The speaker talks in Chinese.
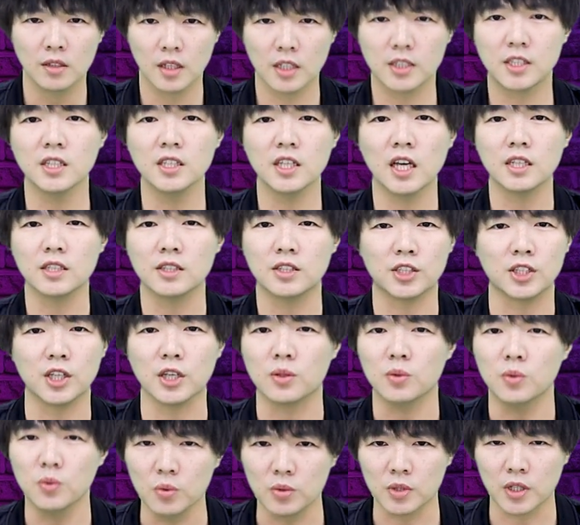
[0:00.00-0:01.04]
那现在
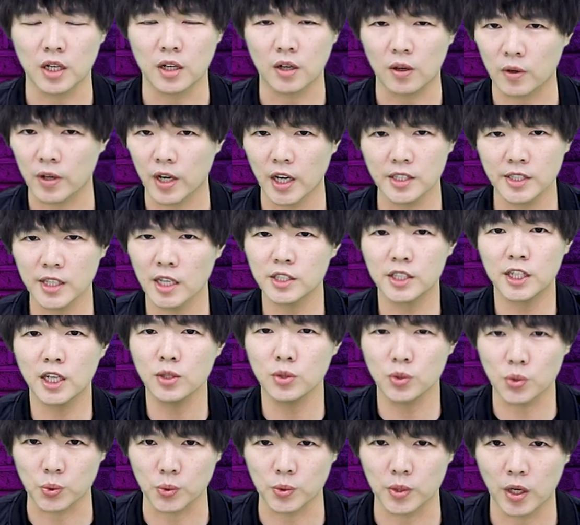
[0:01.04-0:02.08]
醒悟了，OK，现在
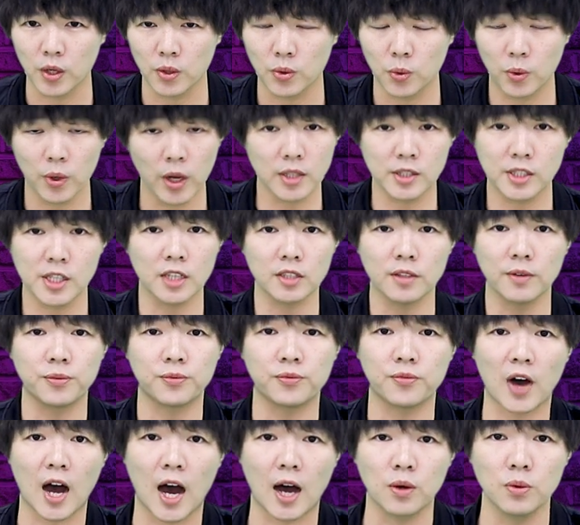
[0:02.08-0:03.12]
清楚了，原来这样的
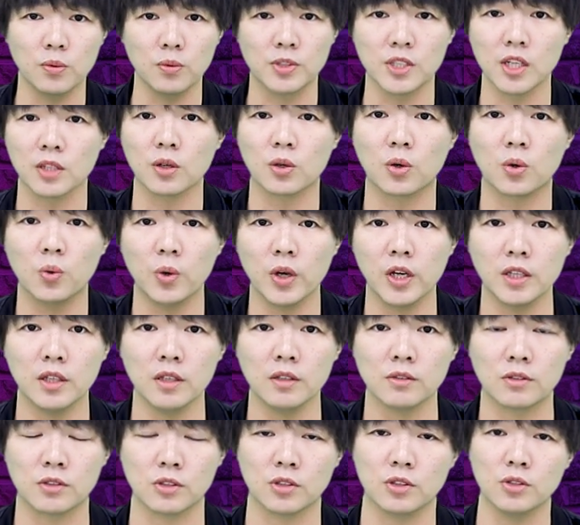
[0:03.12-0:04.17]
法律、这样的规
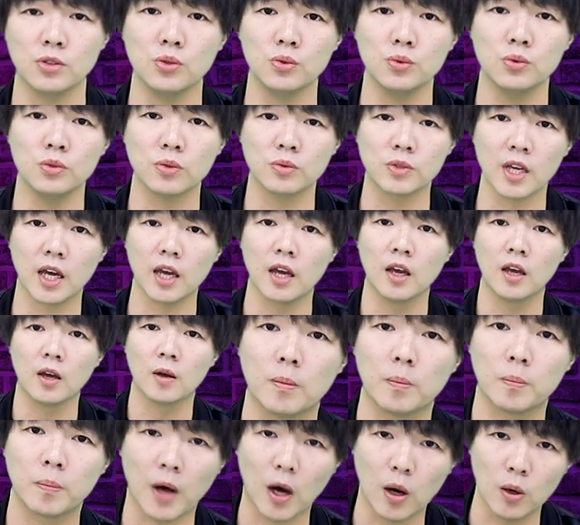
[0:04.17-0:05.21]
定只是运用在
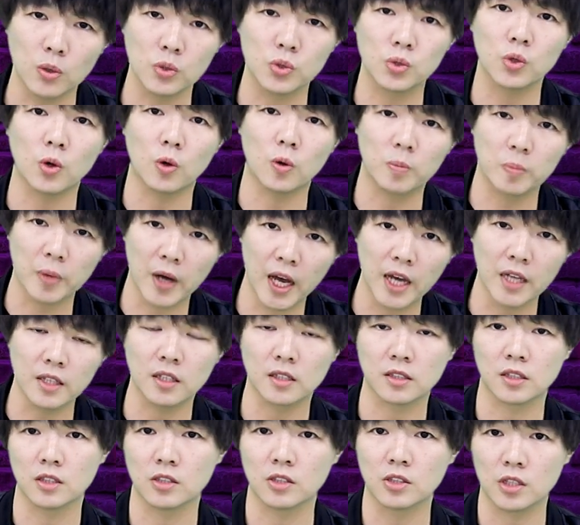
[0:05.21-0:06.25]
保守派
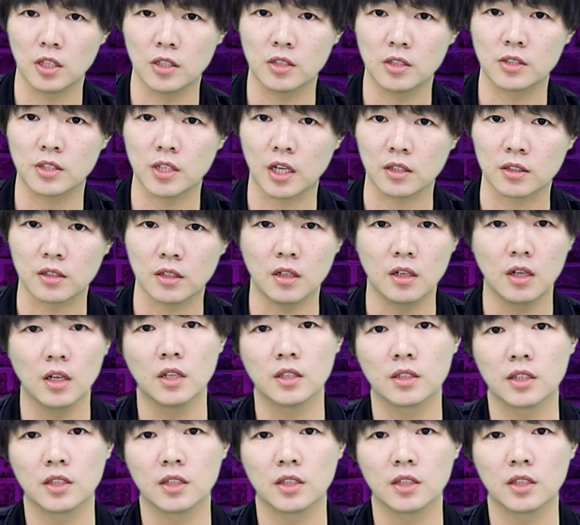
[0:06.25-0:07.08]
的人身上的。